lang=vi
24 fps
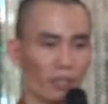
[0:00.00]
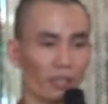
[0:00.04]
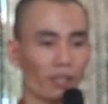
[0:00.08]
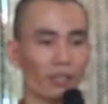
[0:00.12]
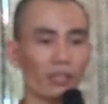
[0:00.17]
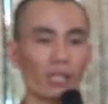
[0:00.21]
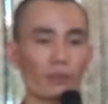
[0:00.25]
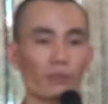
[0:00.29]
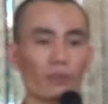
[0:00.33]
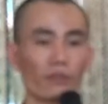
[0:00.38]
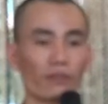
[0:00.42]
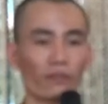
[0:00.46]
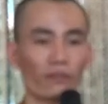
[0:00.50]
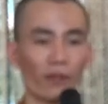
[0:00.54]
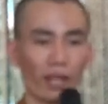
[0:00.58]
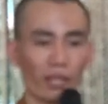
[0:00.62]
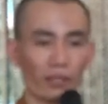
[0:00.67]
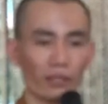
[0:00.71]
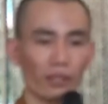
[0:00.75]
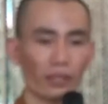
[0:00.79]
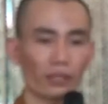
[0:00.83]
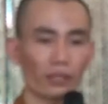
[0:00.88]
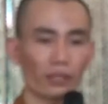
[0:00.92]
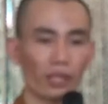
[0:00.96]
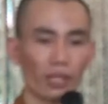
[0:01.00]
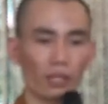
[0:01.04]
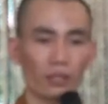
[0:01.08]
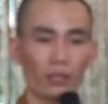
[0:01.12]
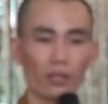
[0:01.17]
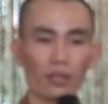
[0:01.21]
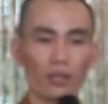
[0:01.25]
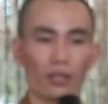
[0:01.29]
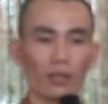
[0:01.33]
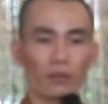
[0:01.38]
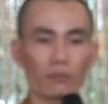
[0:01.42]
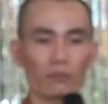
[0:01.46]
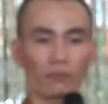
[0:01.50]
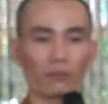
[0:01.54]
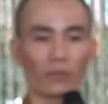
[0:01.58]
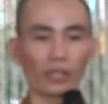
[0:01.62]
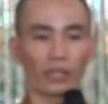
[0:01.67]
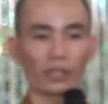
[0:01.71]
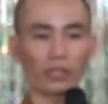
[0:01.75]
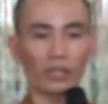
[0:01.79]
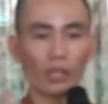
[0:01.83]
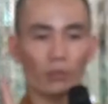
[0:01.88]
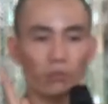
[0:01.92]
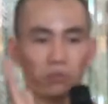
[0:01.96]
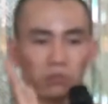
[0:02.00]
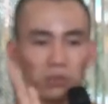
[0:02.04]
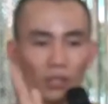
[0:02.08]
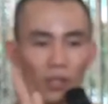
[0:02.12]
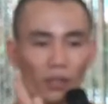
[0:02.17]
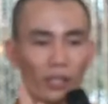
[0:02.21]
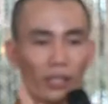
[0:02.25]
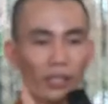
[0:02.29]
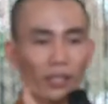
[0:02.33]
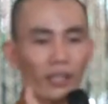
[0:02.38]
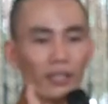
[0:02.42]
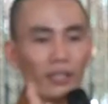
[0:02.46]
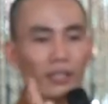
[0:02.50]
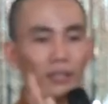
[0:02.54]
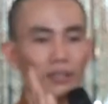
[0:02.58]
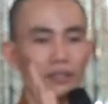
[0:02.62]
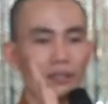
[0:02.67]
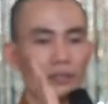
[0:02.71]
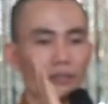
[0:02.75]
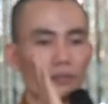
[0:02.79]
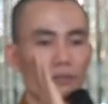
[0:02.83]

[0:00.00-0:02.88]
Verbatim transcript: tới cái này, mình phát hiện ra mình không có cái